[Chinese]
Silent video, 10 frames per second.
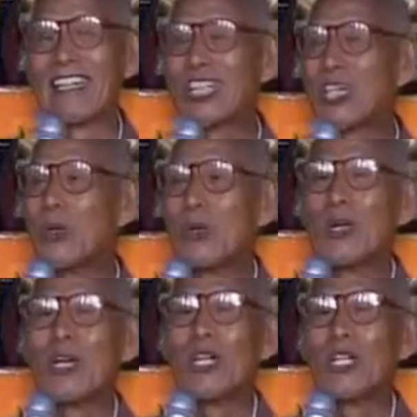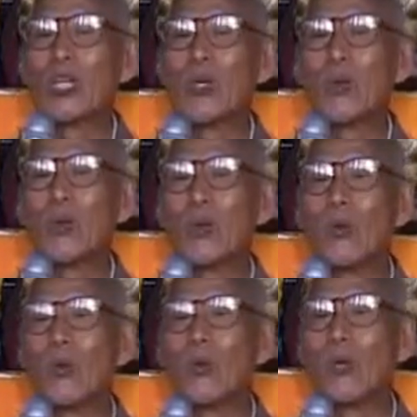是求求
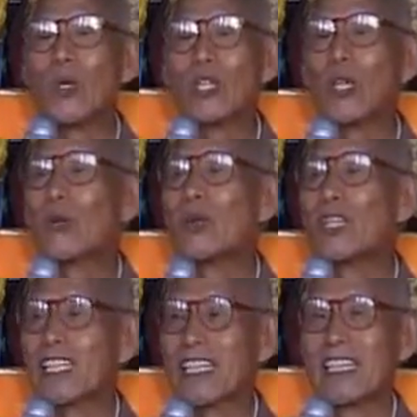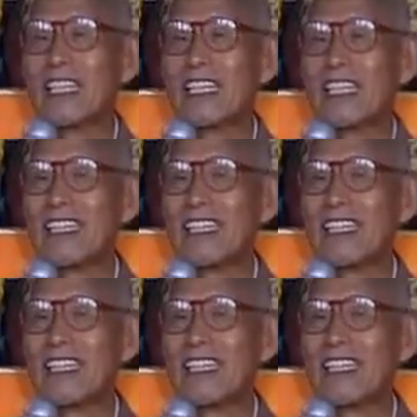如求如子。